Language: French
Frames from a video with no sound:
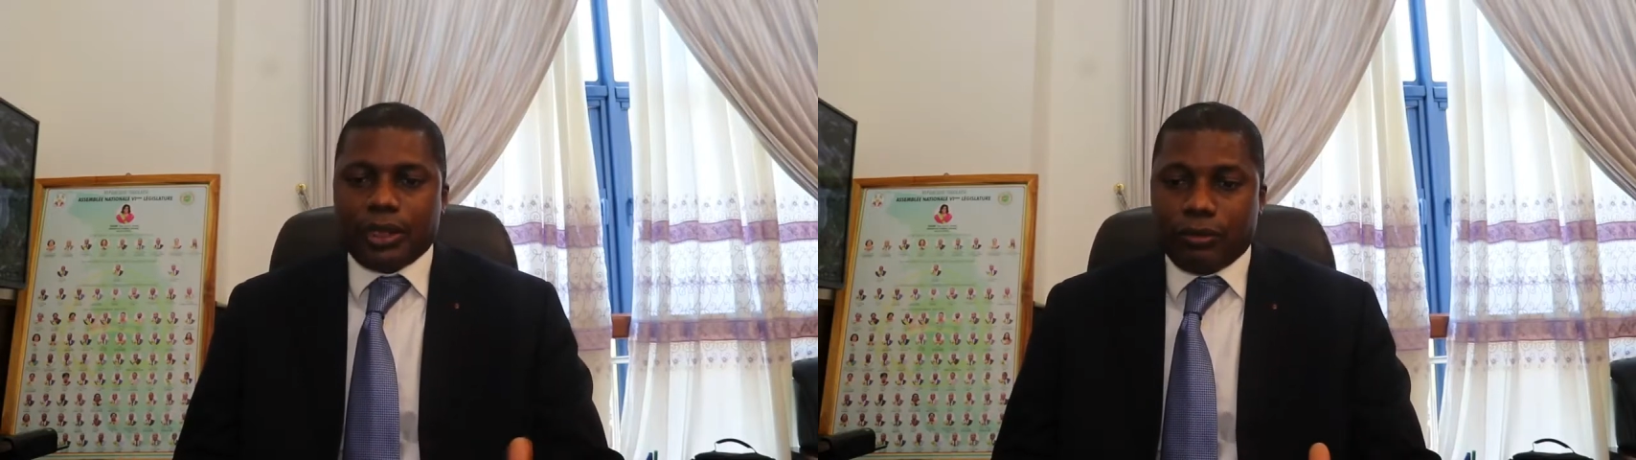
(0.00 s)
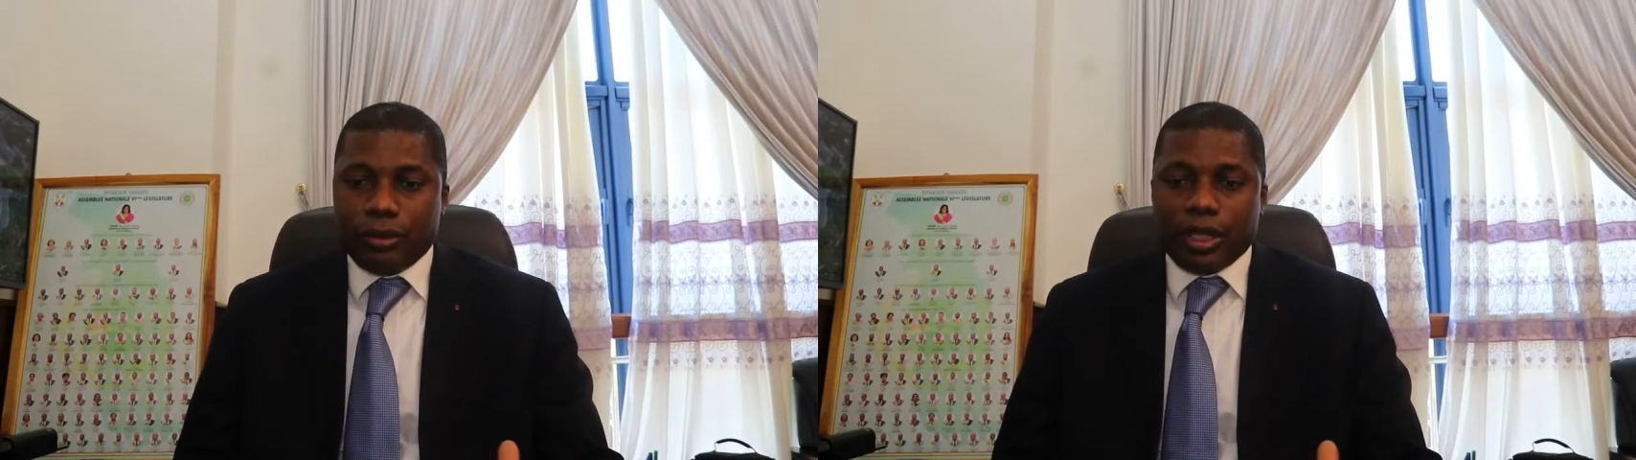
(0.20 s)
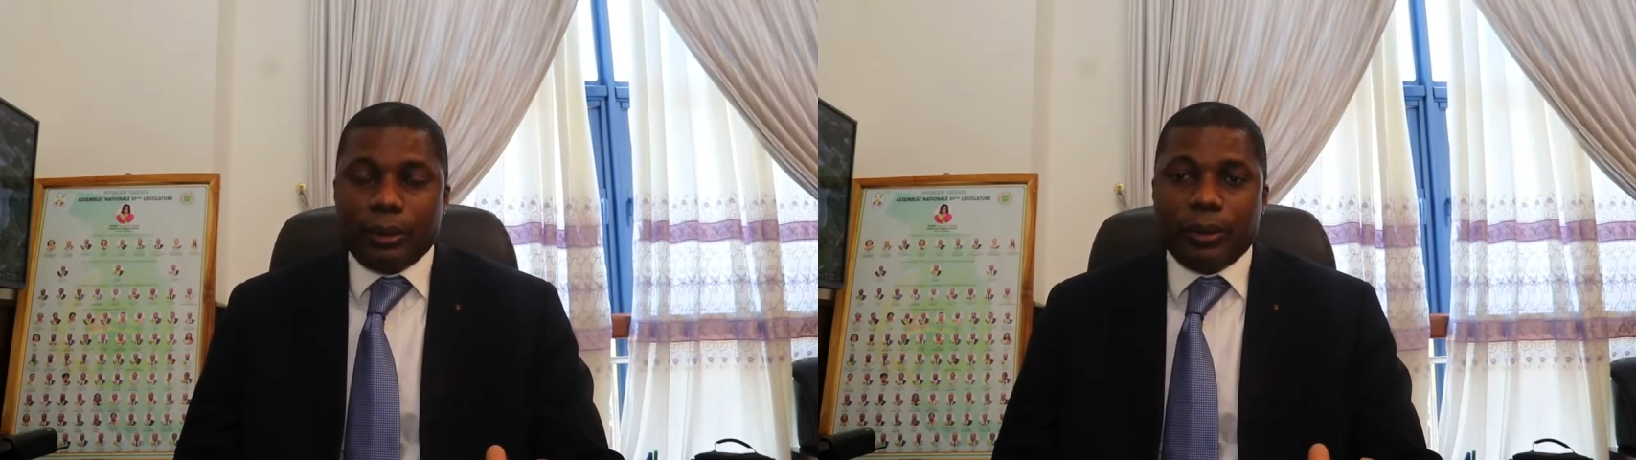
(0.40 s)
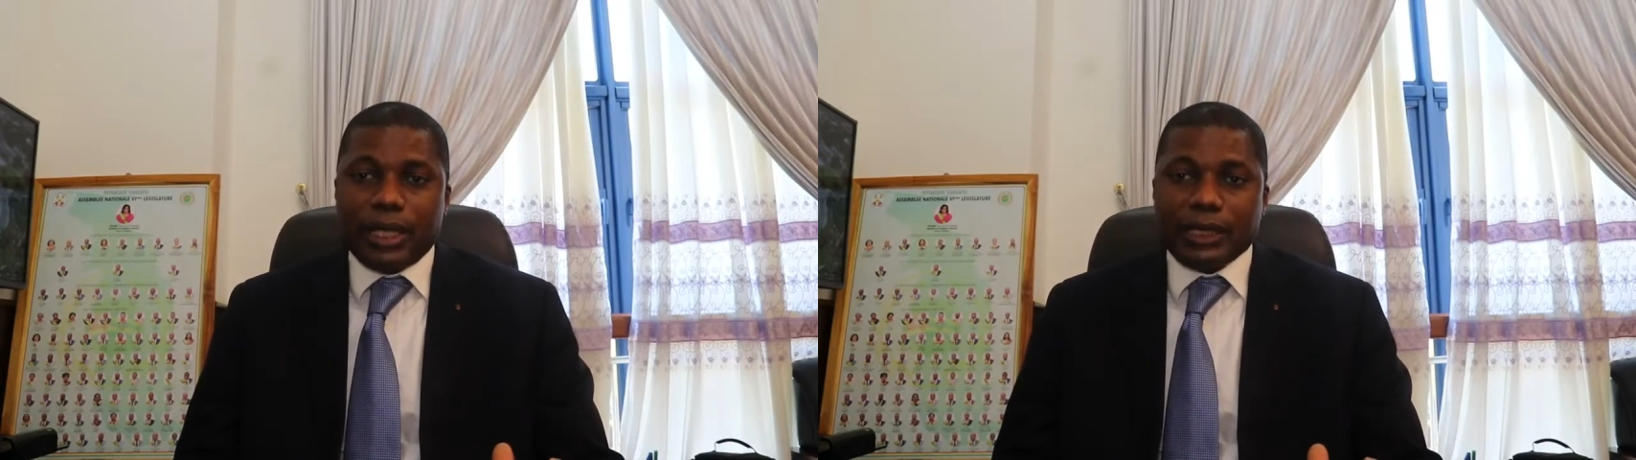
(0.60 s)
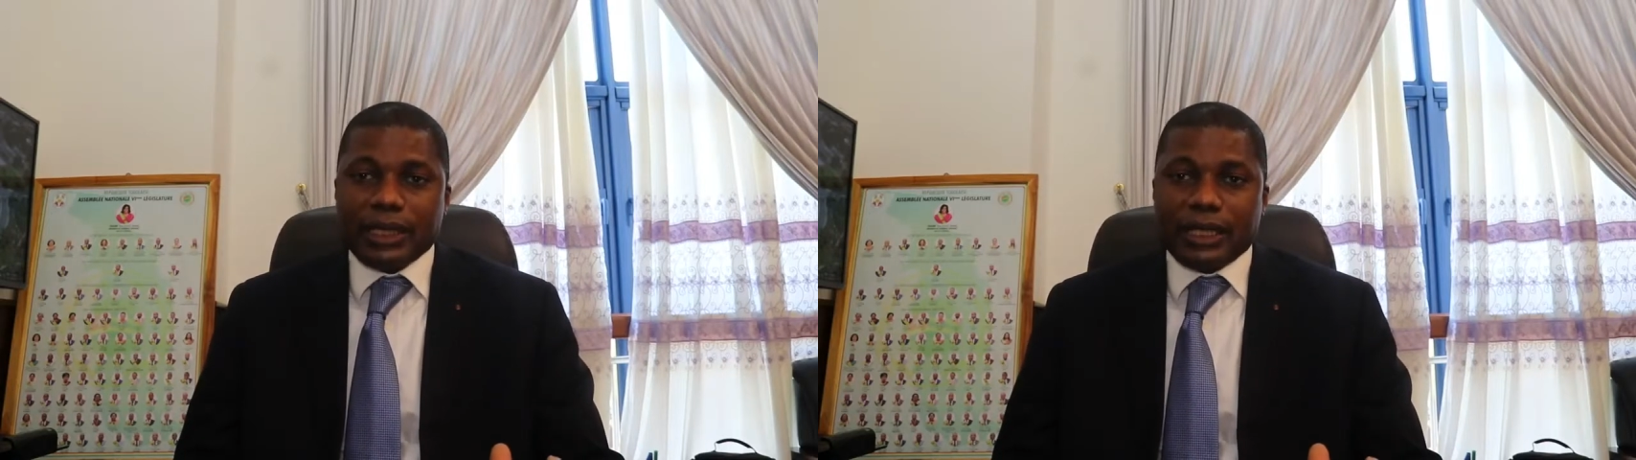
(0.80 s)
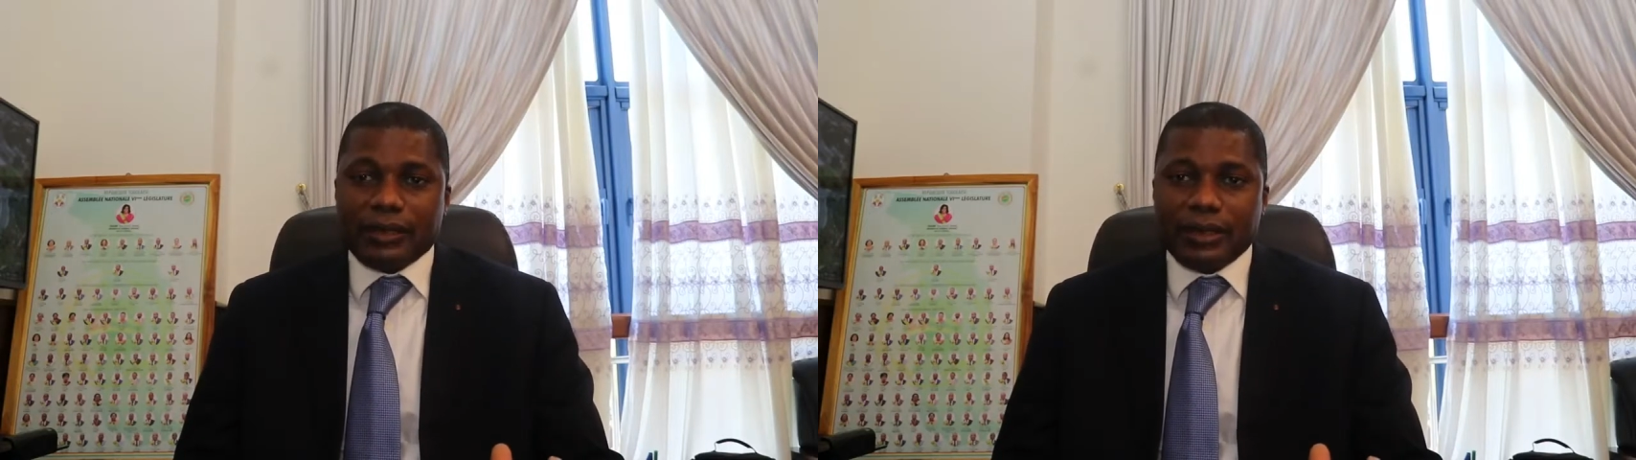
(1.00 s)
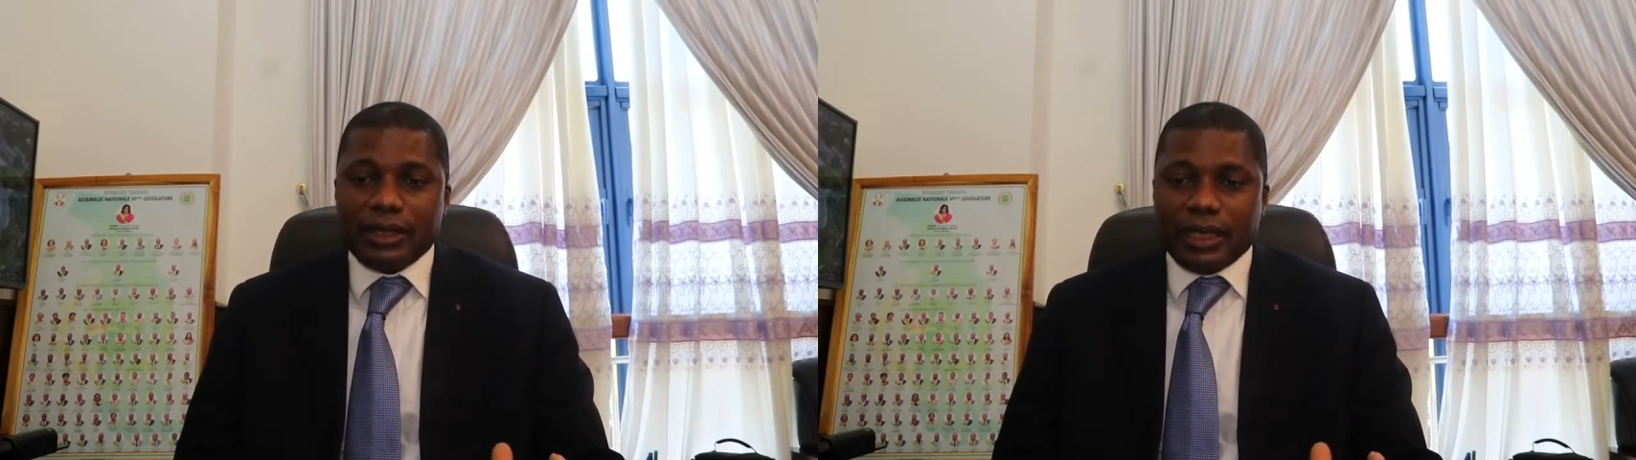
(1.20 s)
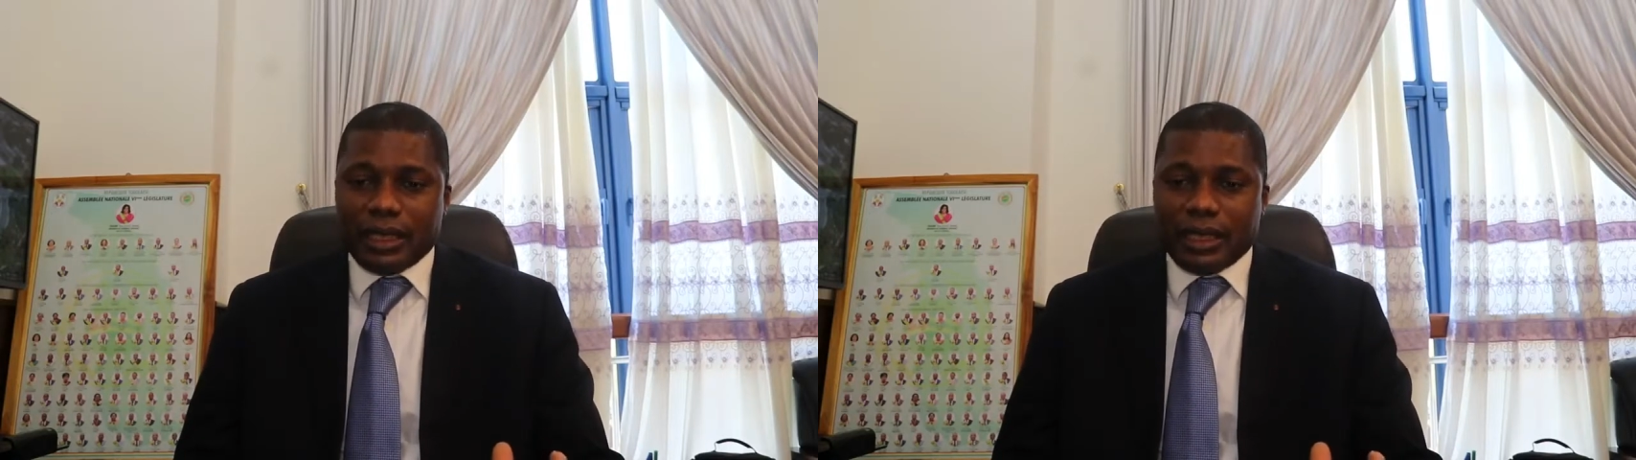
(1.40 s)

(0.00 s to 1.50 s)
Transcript: qui, faut le rappeler, a servi